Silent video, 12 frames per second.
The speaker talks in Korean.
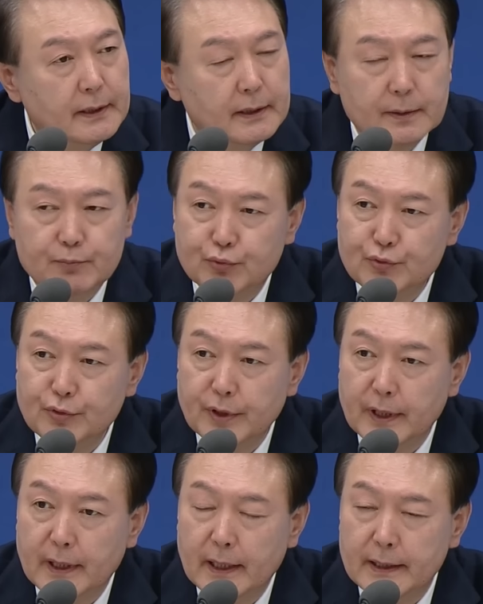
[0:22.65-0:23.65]
이
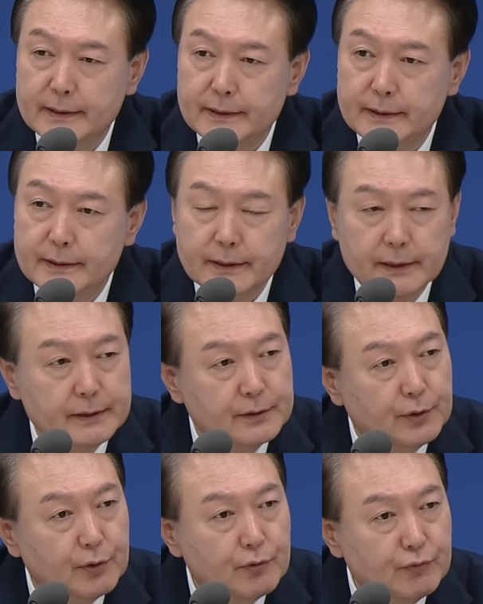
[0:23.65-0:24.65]
붕괴라는 이
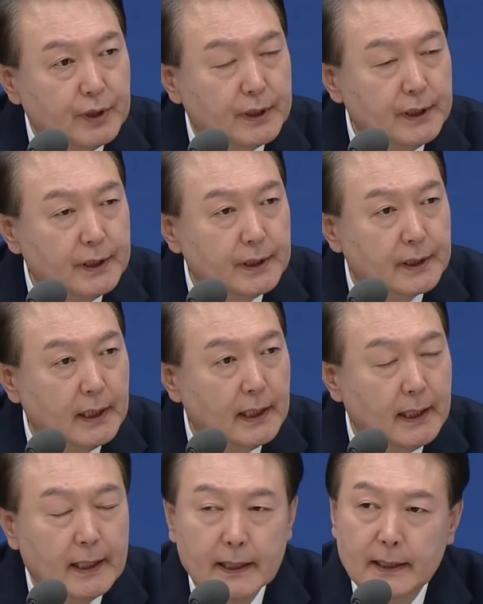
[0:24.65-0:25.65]
의료
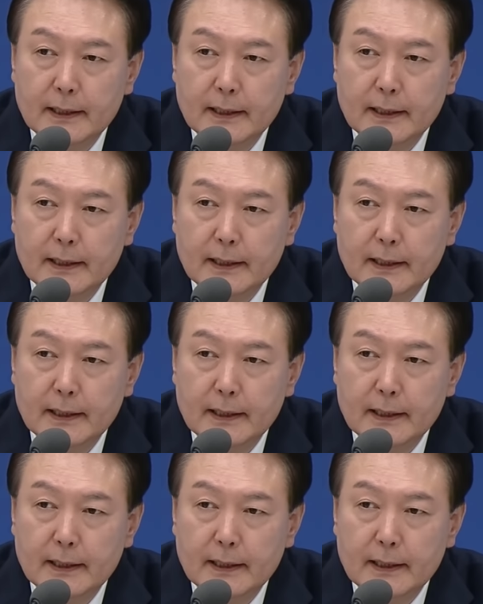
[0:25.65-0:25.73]
위기가